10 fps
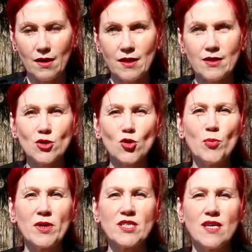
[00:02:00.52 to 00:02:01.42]
Это еще
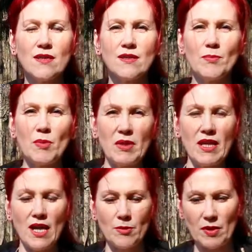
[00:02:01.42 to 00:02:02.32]
упражнение
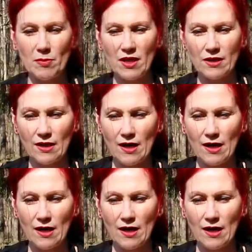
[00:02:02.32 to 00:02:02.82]
напоминает примерно